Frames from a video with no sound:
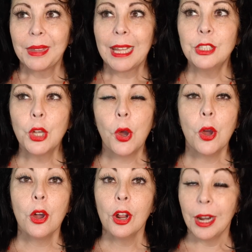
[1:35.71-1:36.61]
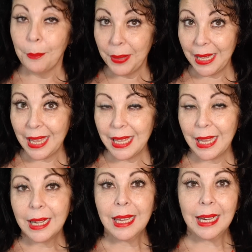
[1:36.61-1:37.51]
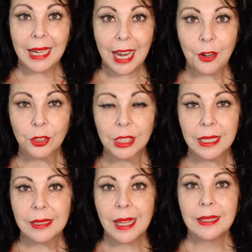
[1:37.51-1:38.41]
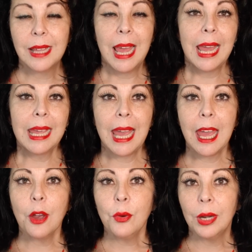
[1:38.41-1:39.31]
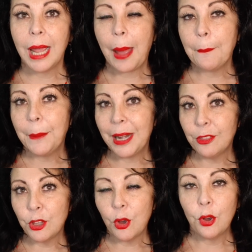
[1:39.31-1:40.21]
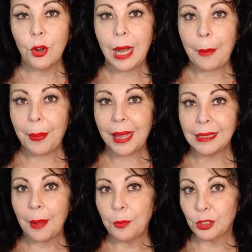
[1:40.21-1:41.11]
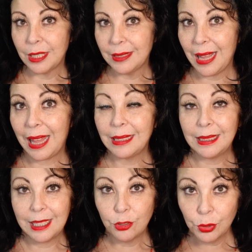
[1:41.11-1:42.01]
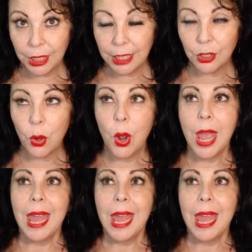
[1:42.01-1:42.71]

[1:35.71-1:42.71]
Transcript: Yo vi ayer en las noticias que Julián perdió la patria potestad de su niño,